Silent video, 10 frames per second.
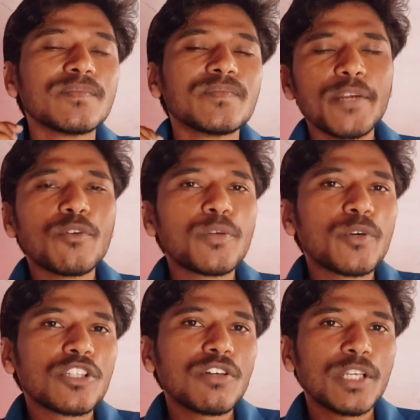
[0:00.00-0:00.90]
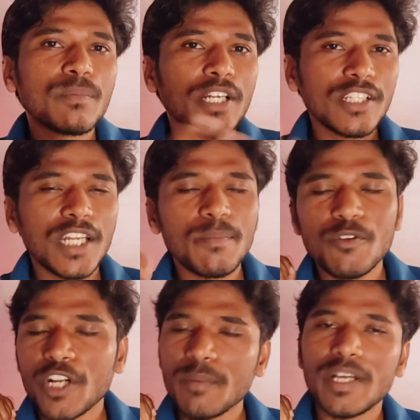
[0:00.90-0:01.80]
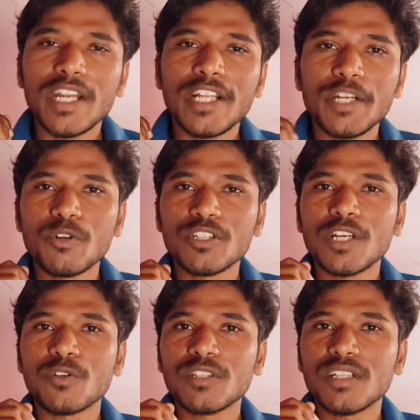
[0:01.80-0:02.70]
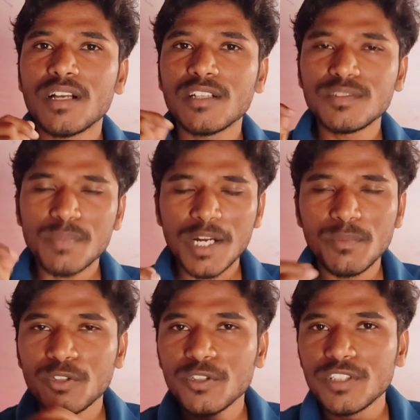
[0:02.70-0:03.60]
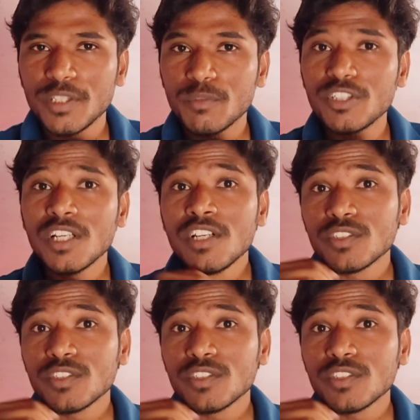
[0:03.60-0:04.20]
அண்ட் ரிமோட் பொறுத்த வரைக்கும் ரெண்டுத்துலேயுமே ஒரே மாதிரியான ரிமோட் தான் கொடுத்துருக்காங்க ஸ்மார்ட் ப்ளூடூத் ரிமோட்